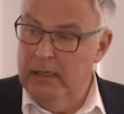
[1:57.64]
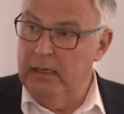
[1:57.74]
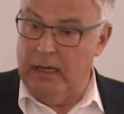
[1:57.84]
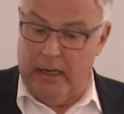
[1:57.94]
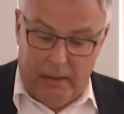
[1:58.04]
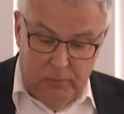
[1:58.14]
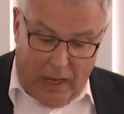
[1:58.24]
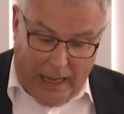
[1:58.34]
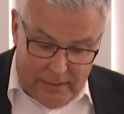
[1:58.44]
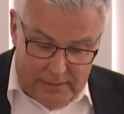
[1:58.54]
Da kann einem
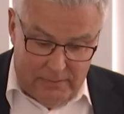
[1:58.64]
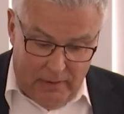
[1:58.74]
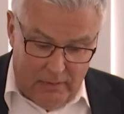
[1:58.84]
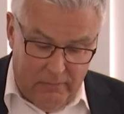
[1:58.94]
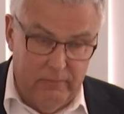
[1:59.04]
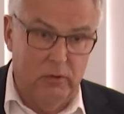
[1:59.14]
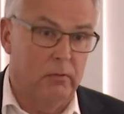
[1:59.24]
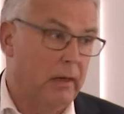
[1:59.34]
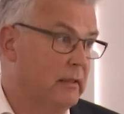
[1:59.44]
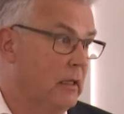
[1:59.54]
nur Angst werden, wenn wir
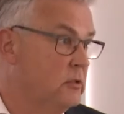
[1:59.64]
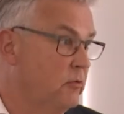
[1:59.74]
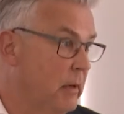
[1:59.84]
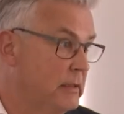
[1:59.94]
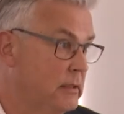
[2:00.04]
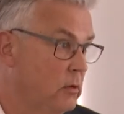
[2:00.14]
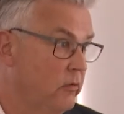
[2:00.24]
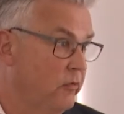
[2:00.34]
über Transformation,